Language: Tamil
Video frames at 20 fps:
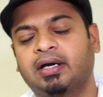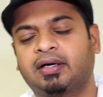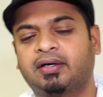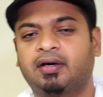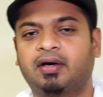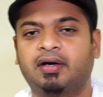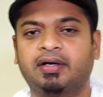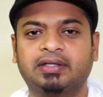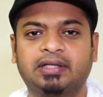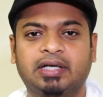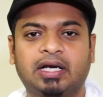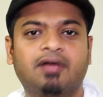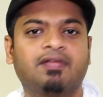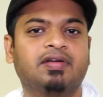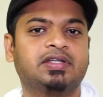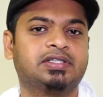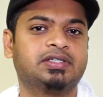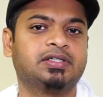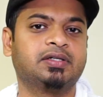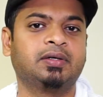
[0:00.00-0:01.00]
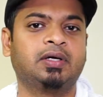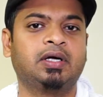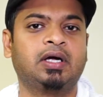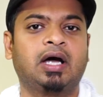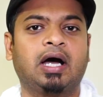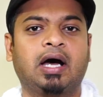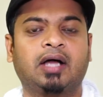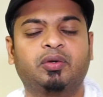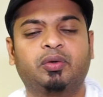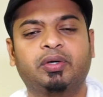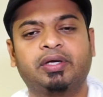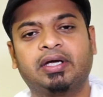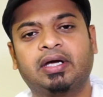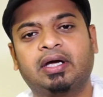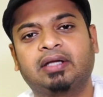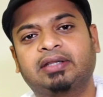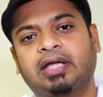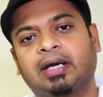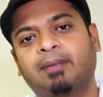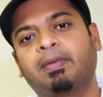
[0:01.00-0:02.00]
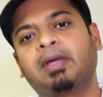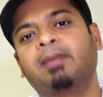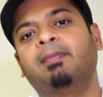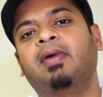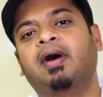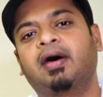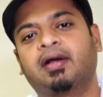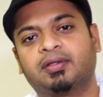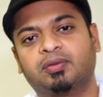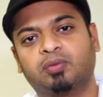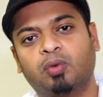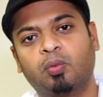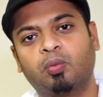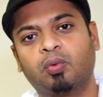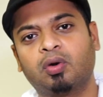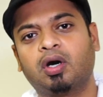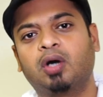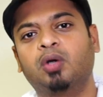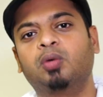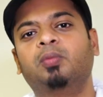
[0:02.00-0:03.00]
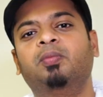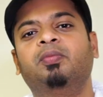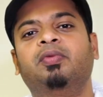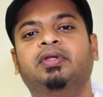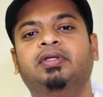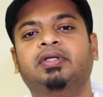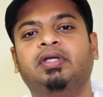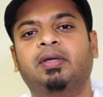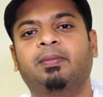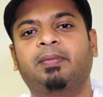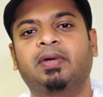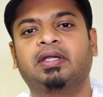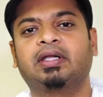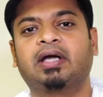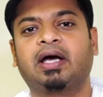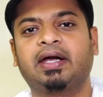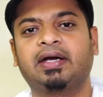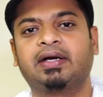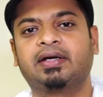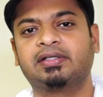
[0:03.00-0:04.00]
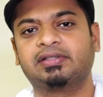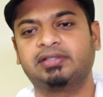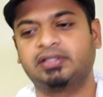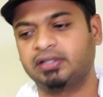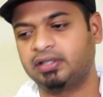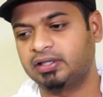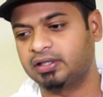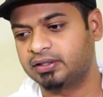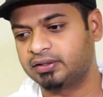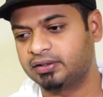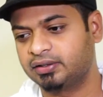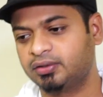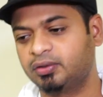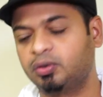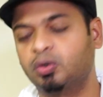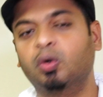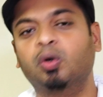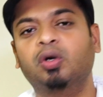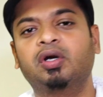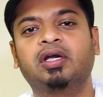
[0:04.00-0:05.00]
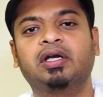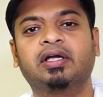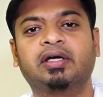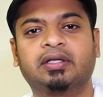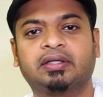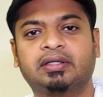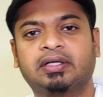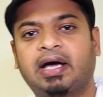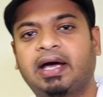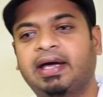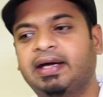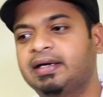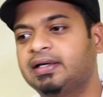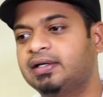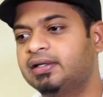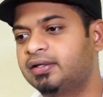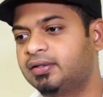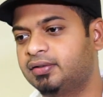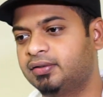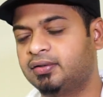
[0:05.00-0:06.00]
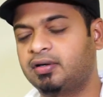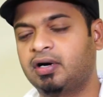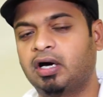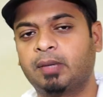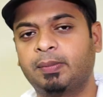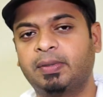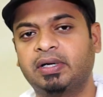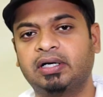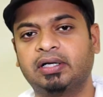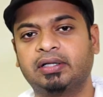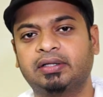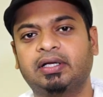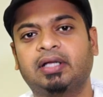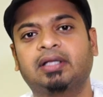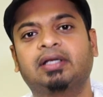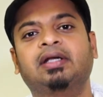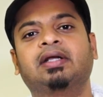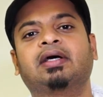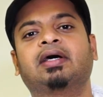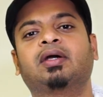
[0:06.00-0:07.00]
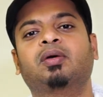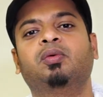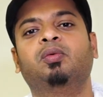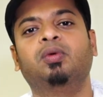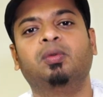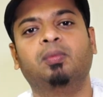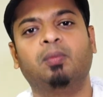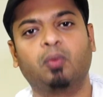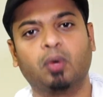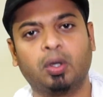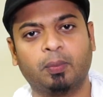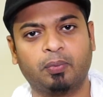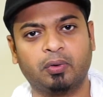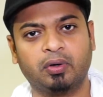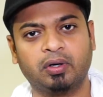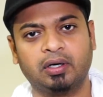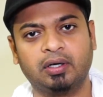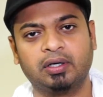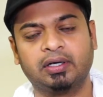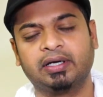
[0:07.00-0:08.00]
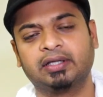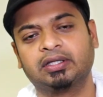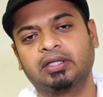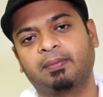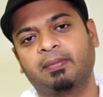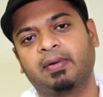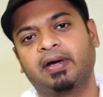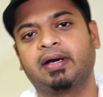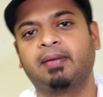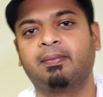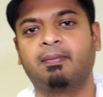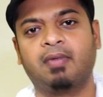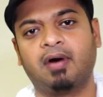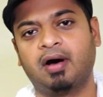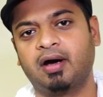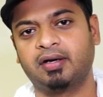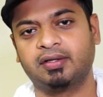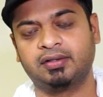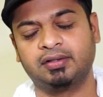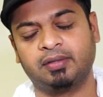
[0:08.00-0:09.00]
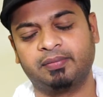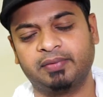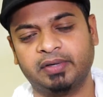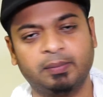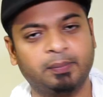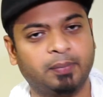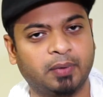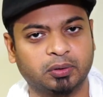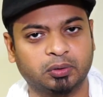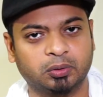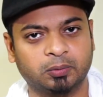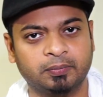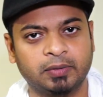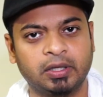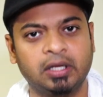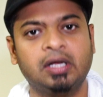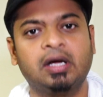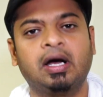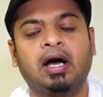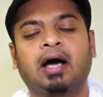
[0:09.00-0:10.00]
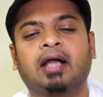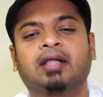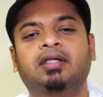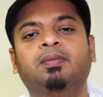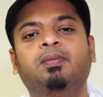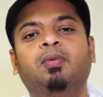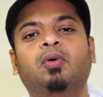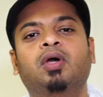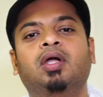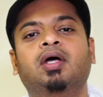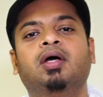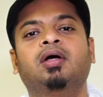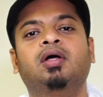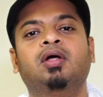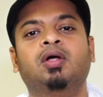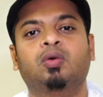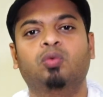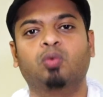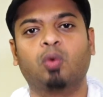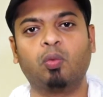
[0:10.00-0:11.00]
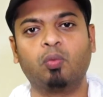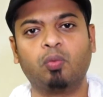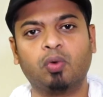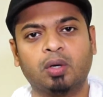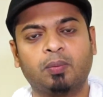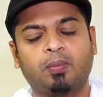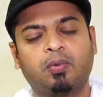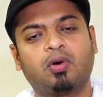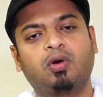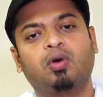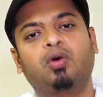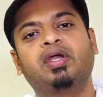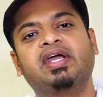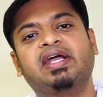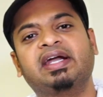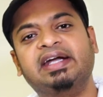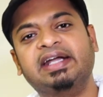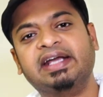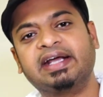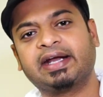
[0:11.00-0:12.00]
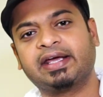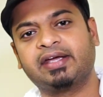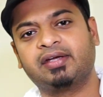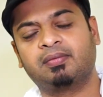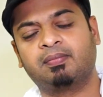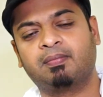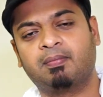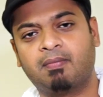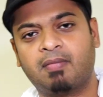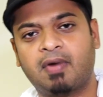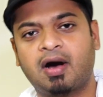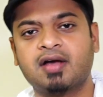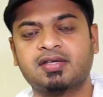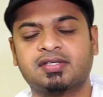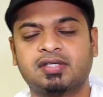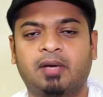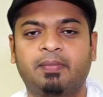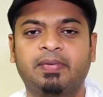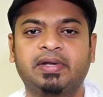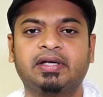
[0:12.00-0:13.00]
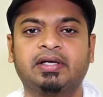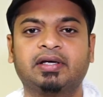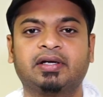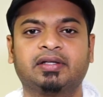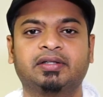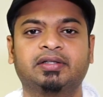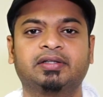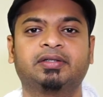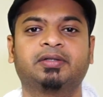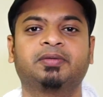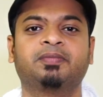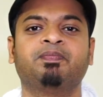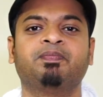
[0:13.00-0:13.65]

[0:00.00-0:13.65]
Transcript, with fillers: எலக்ட்ரான் இதெல்லாம் வச்சு அதோடைய தன்மை மாறுது ஒவ்வொரு அணுவும் வந்து எப்படி அது ஹைட்ரஜன்லேருந்து கோல்டுலேருந்து அயன்லேருந்து கார்பன்லேருந்து அதில் இருக்கிற உள்ள மூலப்பொருட்களுக்கு ஏற்ற மாதிரி மாறுது அப்படின்னு பார்த்தோம் அதுபோல் ஒவ்வொரு பொருளுடைய நிறை மாஸ் அப்படிங்கிறது